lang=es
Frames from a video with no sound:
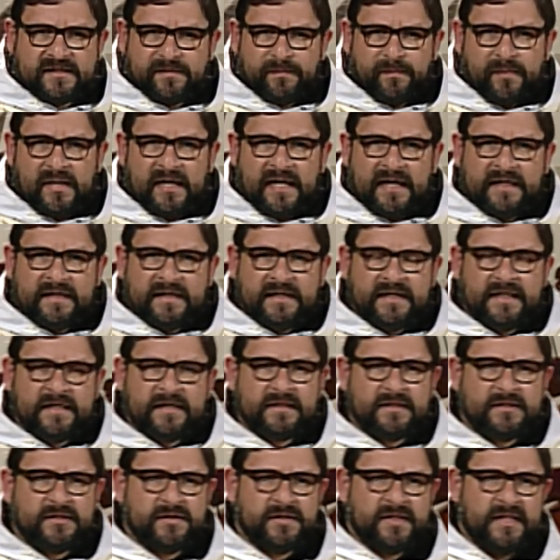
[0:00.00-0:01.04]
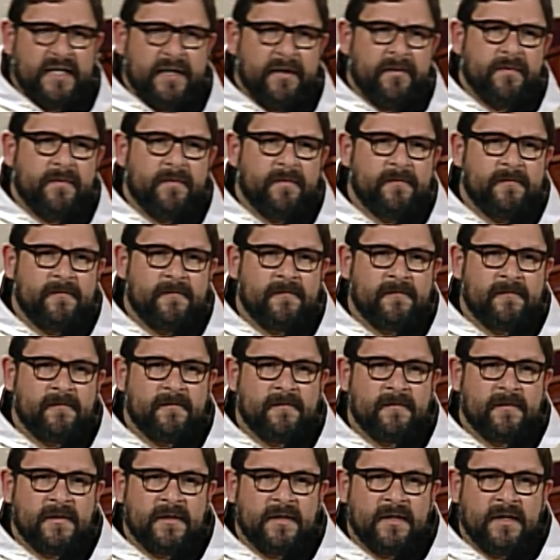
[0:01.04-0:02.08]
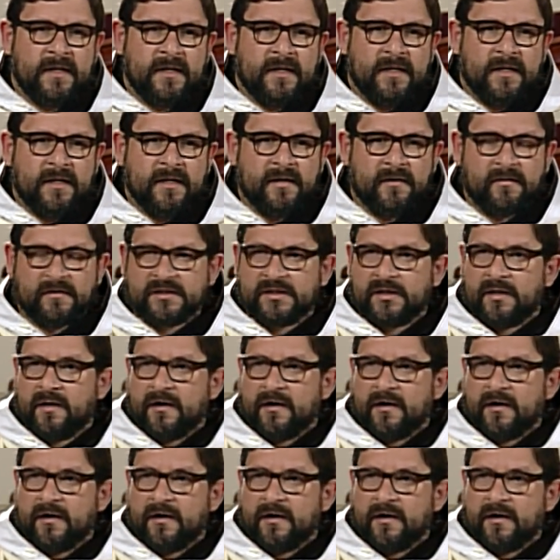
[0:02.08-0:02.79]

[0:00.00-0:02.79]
para las tinieblas recibir la luz.